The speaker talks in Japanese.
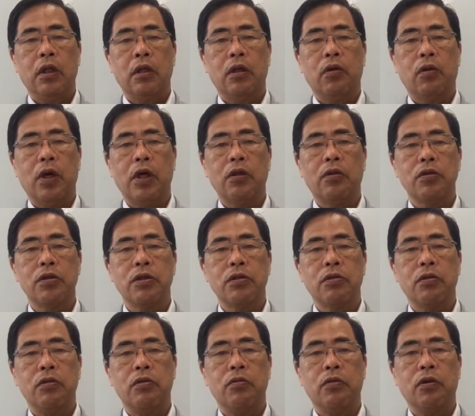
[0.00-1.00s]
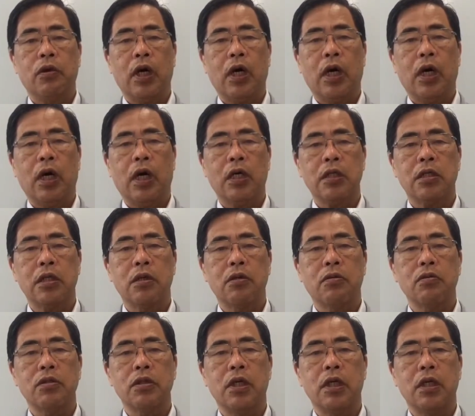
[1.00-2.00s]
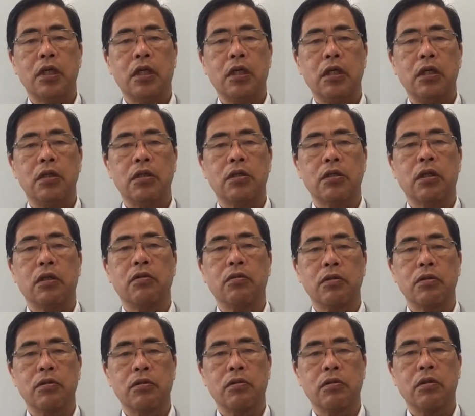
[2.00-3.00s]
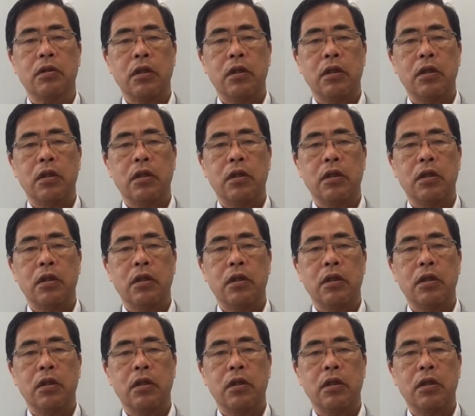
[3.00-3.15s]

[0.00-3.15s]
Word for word: 巨大都市というものがあちらこちらで出現をする。